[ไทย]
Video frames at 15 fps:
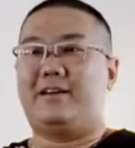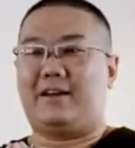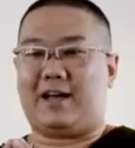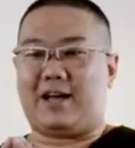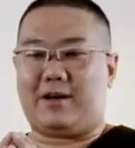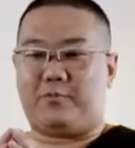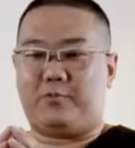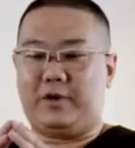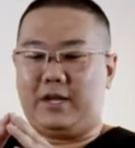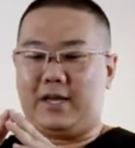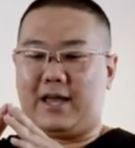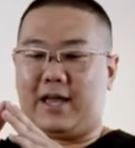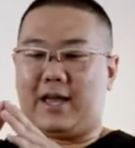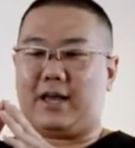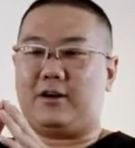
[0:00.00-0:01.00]
นะครับ วิธี
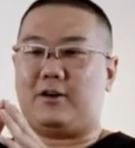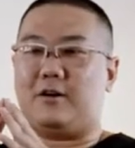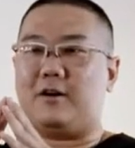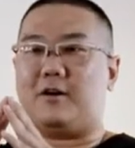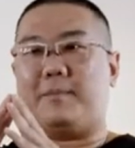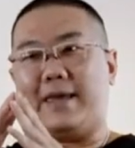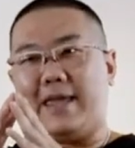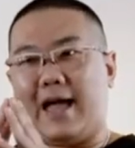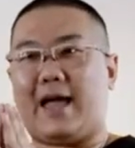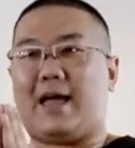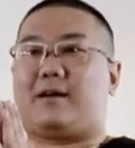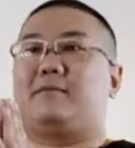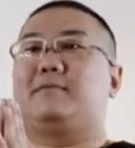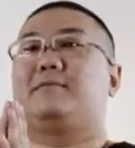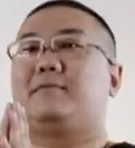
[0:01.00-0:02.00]
การก็ไม่ยาก
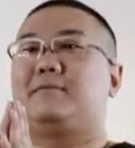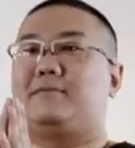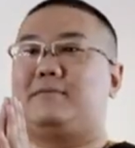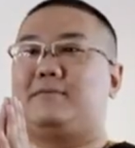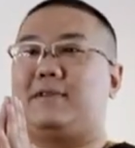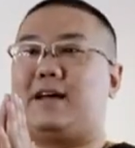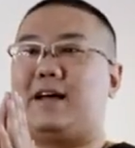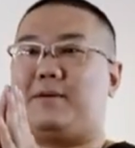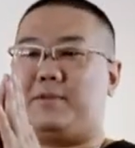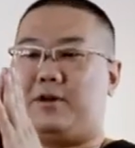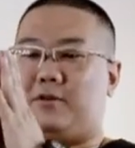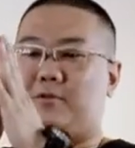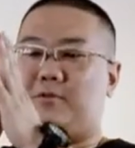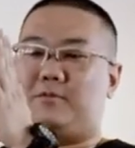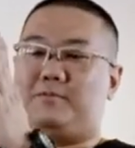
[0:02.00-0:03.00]
นะครับ เรา
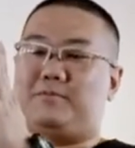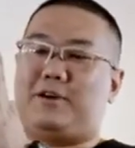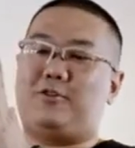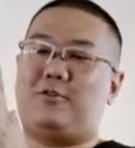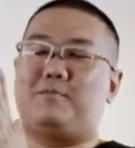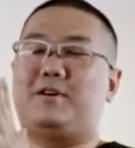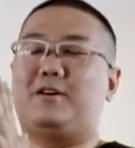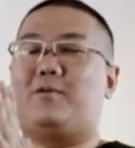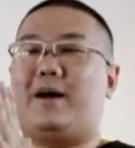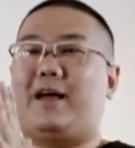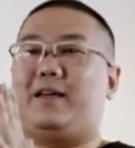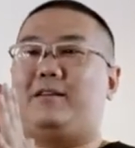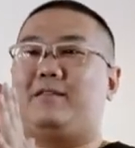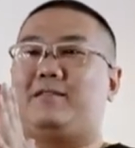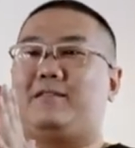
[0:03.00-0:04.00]
พนมมือไว้
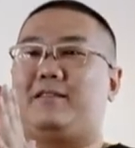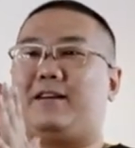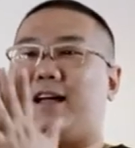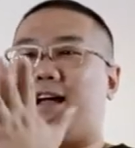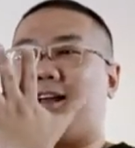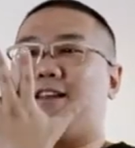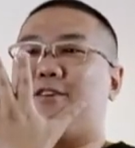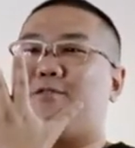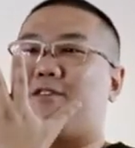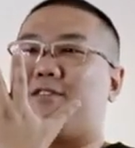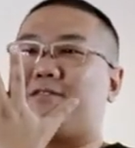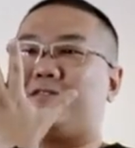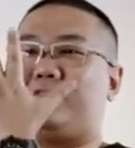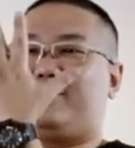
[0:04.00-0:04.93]
กางนิ้วออก